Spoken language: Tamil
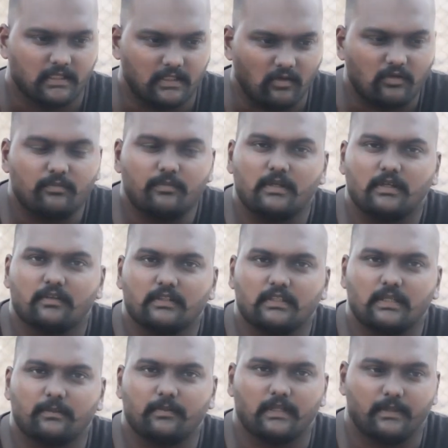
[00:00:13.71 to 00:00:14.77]
கவர்மெண்ட் வந்து
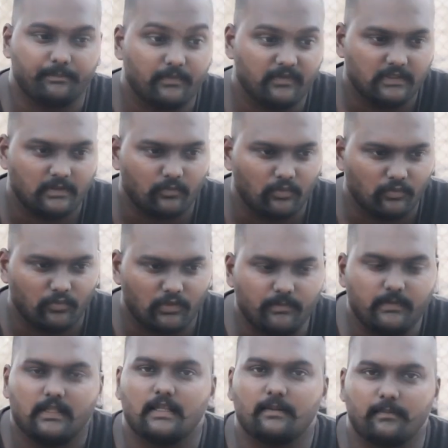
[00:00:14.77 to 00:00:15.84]
நம்மளை எப்போ வந்து நம்மளுடைய
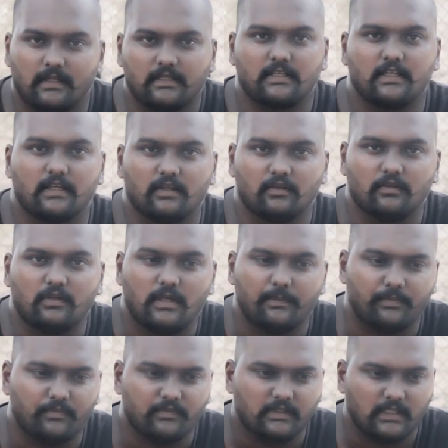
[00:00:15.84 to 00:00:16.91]
உரிமைகளை மறுக்கிறாங்களோ
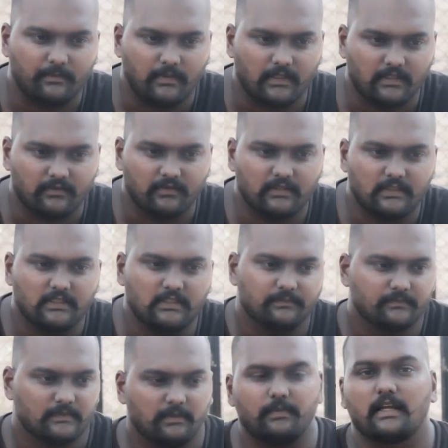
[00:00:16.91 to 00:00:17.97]
அப்போ வந்து நம்ம அதை வந்து
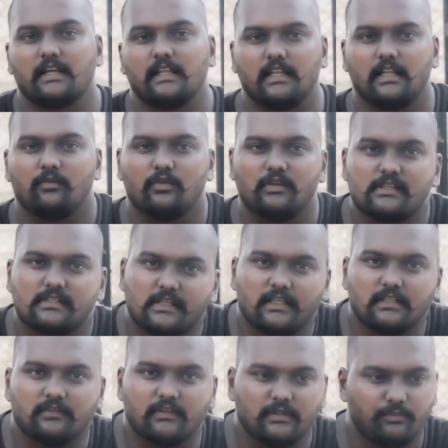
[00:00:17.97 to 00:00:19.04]
மக்களாக ஒன்று
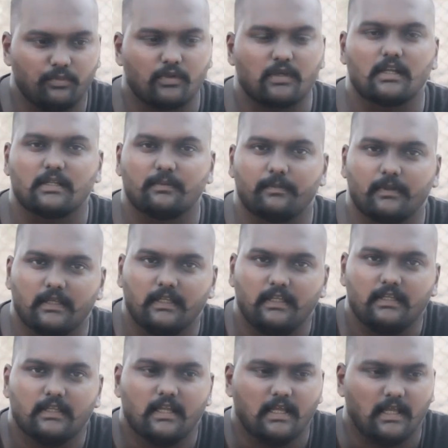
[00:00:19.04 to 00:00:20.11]
சேர்ந்து வந்து போராட்டம் பண்ணி
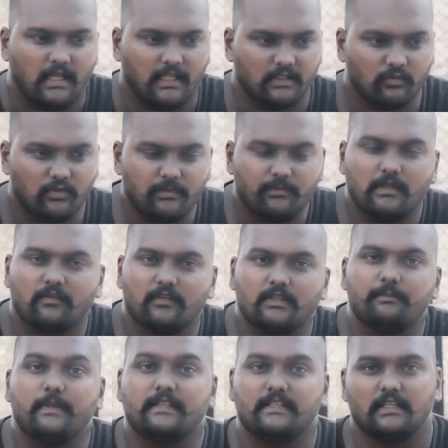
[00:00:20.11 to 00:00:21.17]
அந்த உரிமையை வந்து
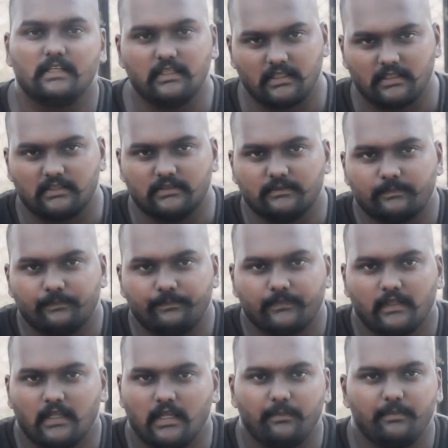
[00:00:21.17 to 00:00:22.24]
மீட்டெடுக்கிறது
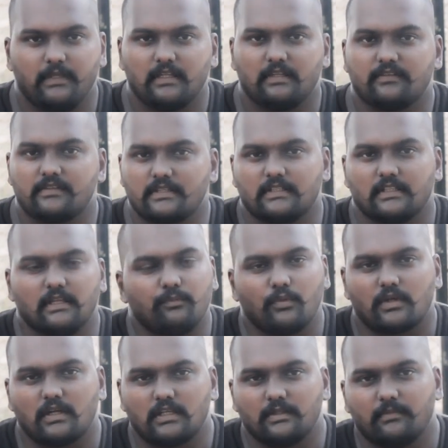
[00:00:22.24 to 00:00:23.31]
அப்படிங்கிற விஷயத்தை தான்
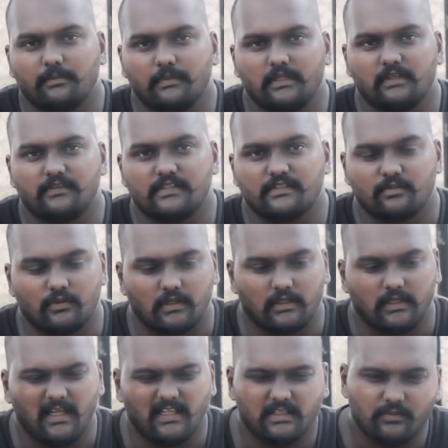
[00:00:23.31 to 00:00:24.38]
போராட்டம் அப்படிங்கிற விஷயம்
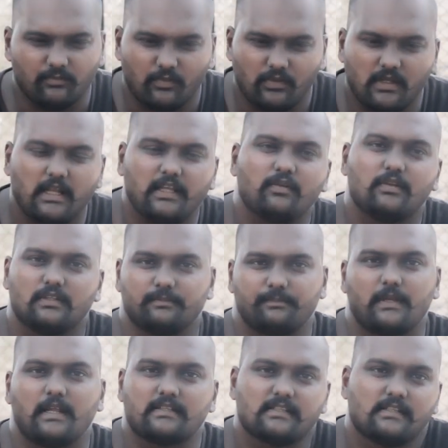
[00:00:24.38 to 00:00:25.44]
சொல்கிறாங்க அதுக்கு முன்னாடி ஒரு
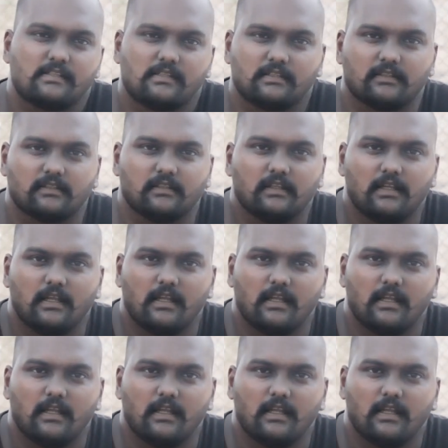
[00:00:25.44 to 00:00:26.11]
ப்ராசஸ் இருக்குது